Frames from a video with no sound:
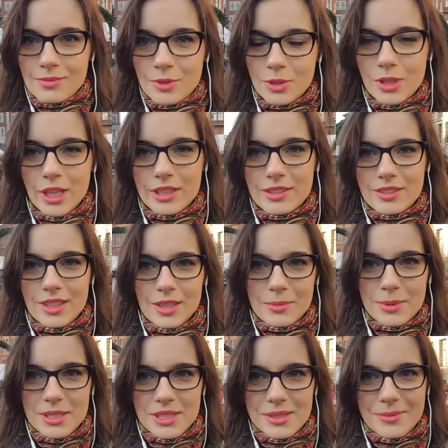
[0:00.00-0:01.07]
Ну ладно, надо
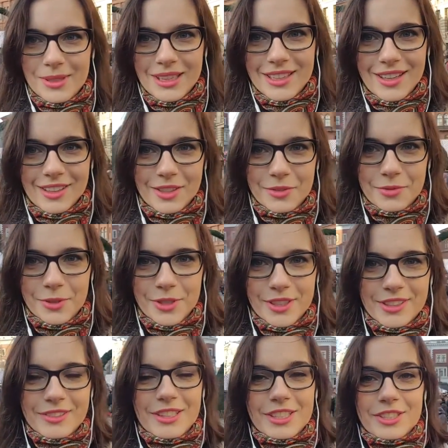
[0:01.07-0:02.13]
было снимать так, на фоне
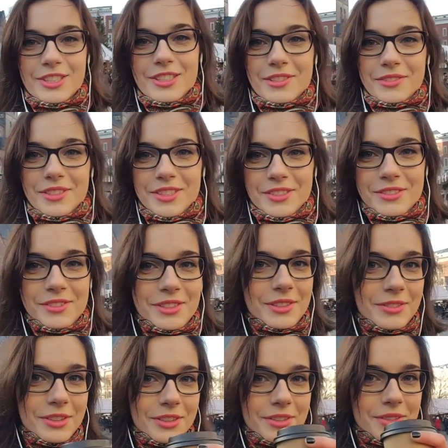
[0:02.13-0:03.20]
этого рождественского
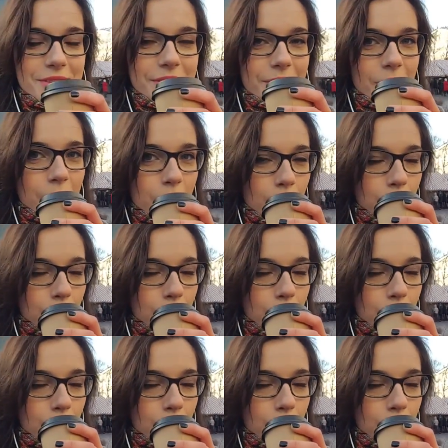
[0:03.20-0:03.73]
всего еще.